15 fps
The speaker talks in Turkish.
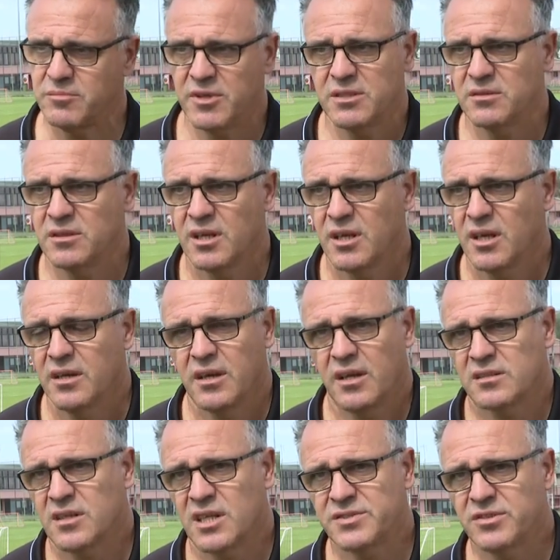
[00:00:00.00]
Ben yani
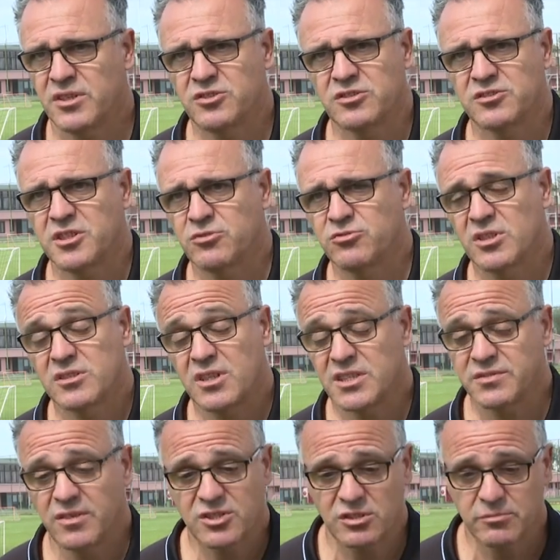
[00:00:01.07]
transfer açılırsa güzel,
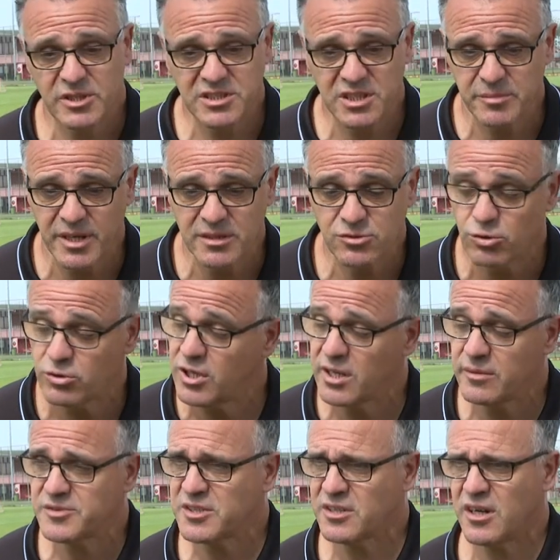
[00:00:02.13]
transfer açılmazsa ben çok
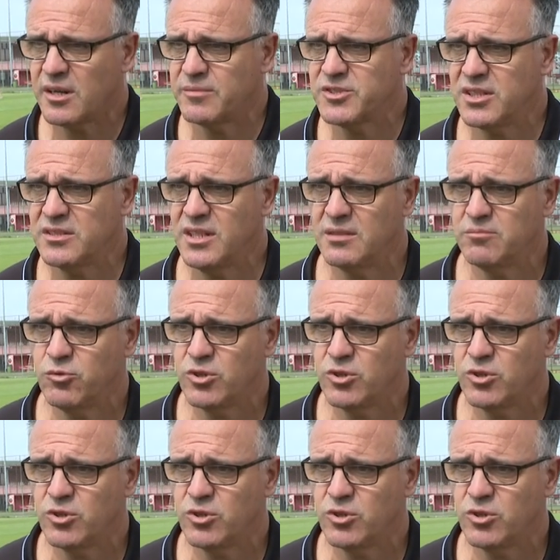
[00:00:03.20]
karamsar, karamsar değilim.